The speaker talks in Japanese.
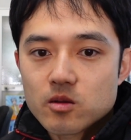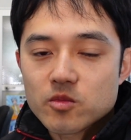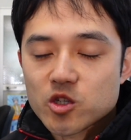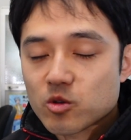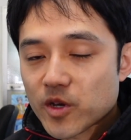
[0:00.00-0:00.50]

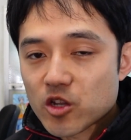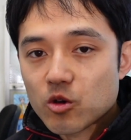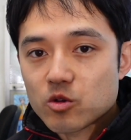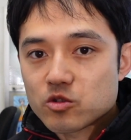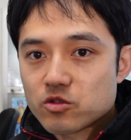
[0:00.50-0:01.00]
まあ、例えば医
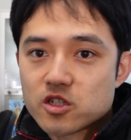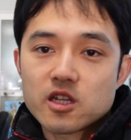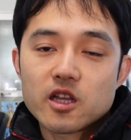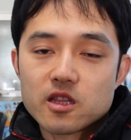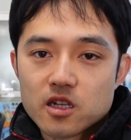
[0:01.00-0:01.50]
療従事
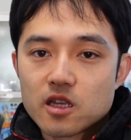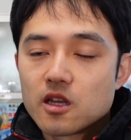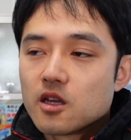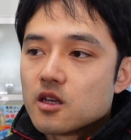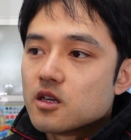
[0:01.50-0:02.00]
者だったり、
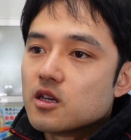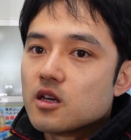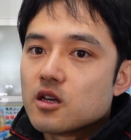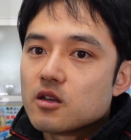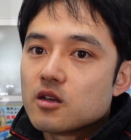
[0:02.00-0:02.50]

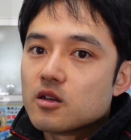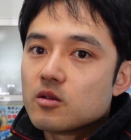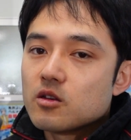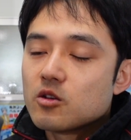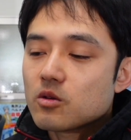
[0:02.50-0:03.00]

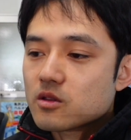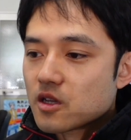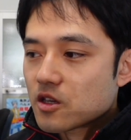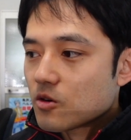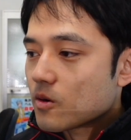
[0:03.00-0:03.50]
えー、いろん
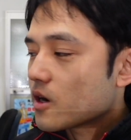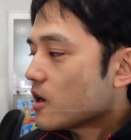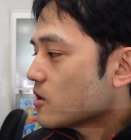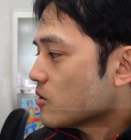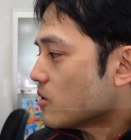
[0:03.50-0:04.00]
な業
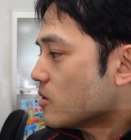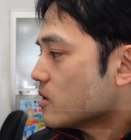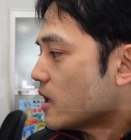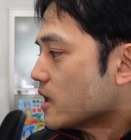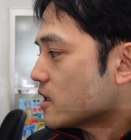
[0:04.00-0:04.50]
界
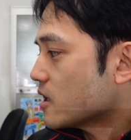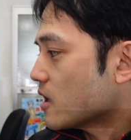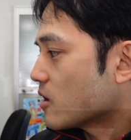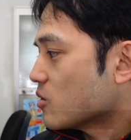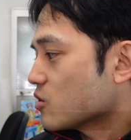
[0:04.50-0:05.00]
の間
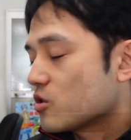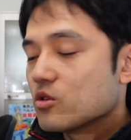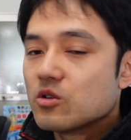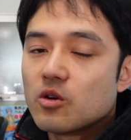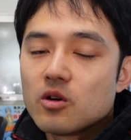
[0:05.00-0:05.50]
でこの
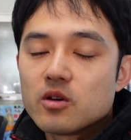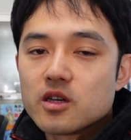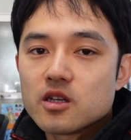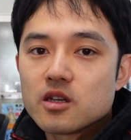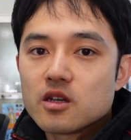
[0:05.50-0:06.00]
給料、
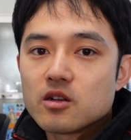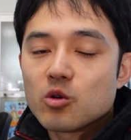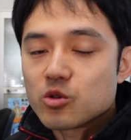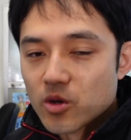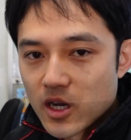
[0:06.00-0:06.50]
えー、
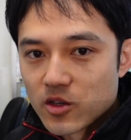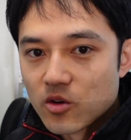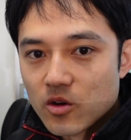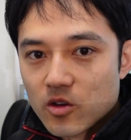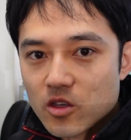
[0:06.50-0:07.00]
労働環
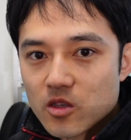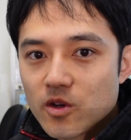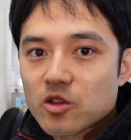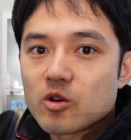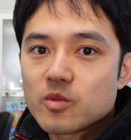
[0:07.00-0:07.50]
境言
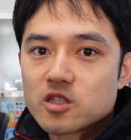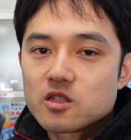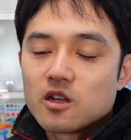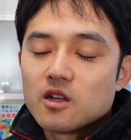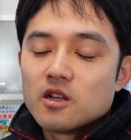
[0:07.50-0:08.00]
われております。